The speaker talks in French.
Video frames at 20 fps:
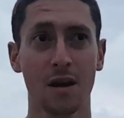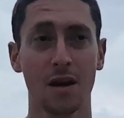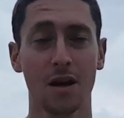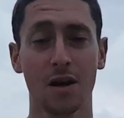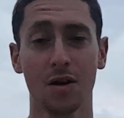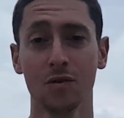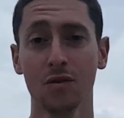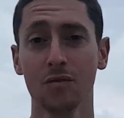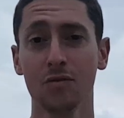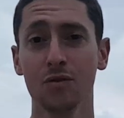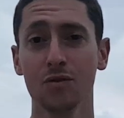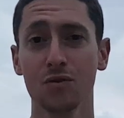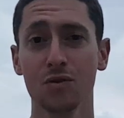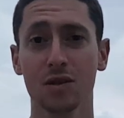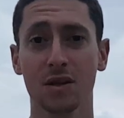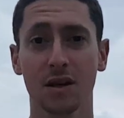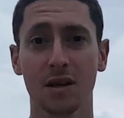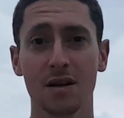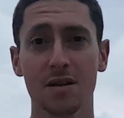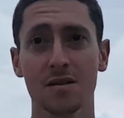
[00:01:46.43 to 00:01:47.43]
Et au niveau du
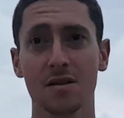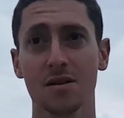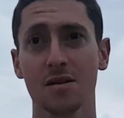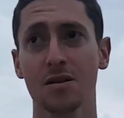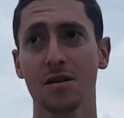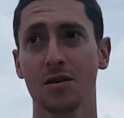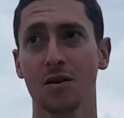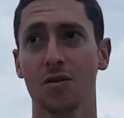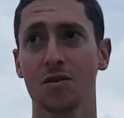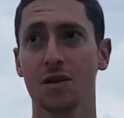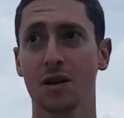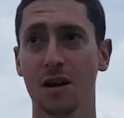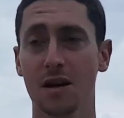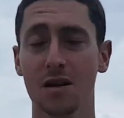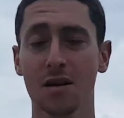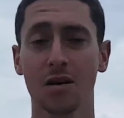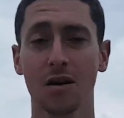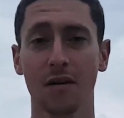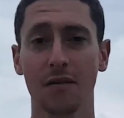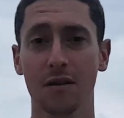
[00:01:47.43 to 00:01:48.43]
trail, c'est un
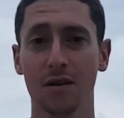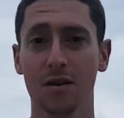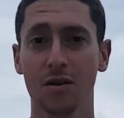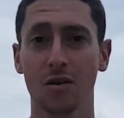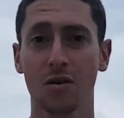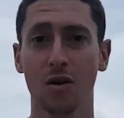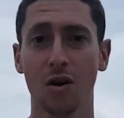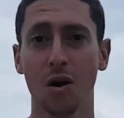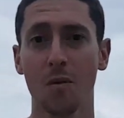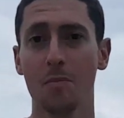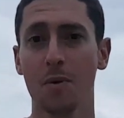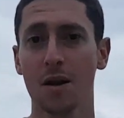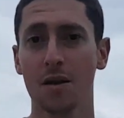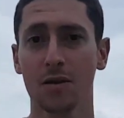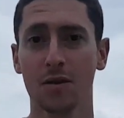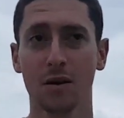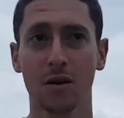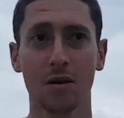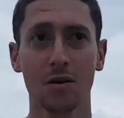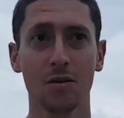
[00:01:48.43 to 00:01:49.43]
trail avec euh, up
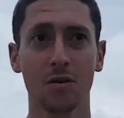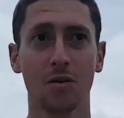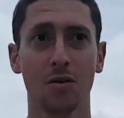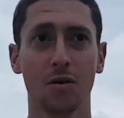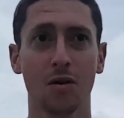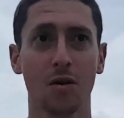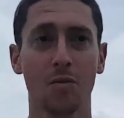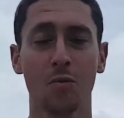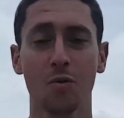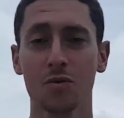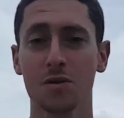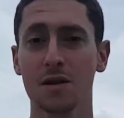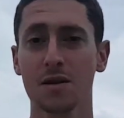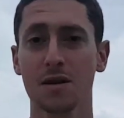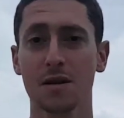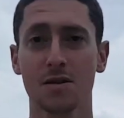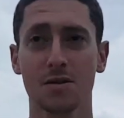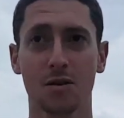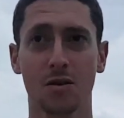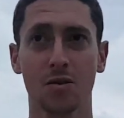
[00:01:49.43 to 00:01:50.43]
and down, donc euh, montée
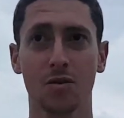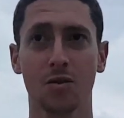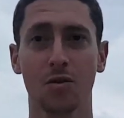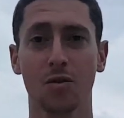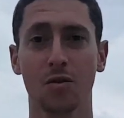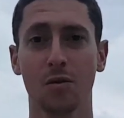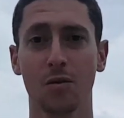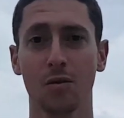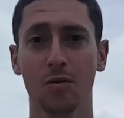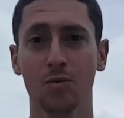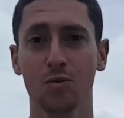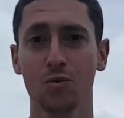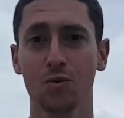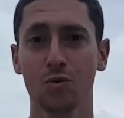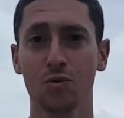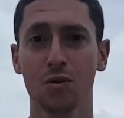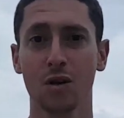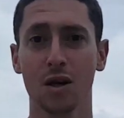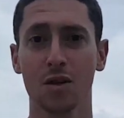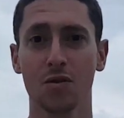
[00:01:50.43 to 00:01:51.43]
descente euh,
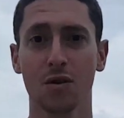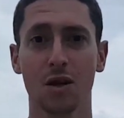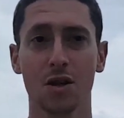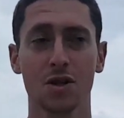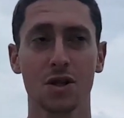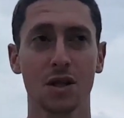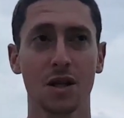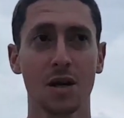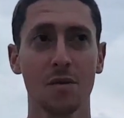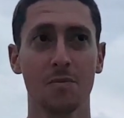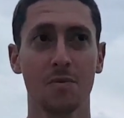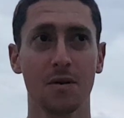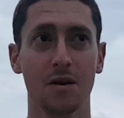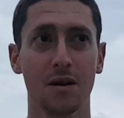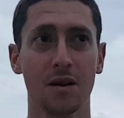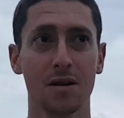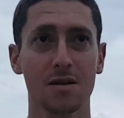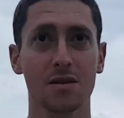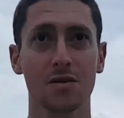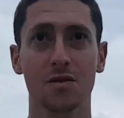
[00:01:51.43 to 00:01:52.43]
autour du lac de la Gieppe,
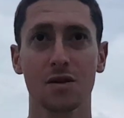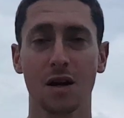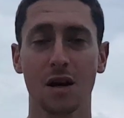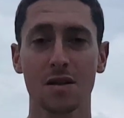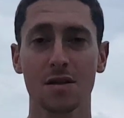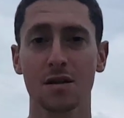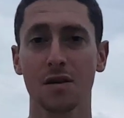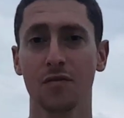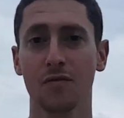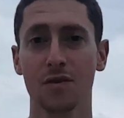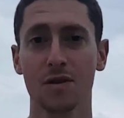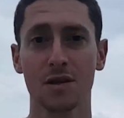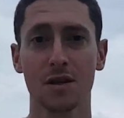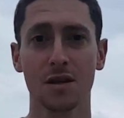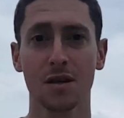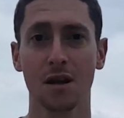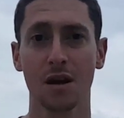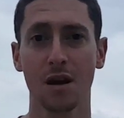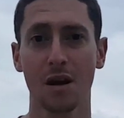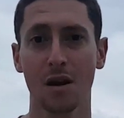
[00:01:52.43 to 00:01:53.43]
Et là, ce sera assez physique.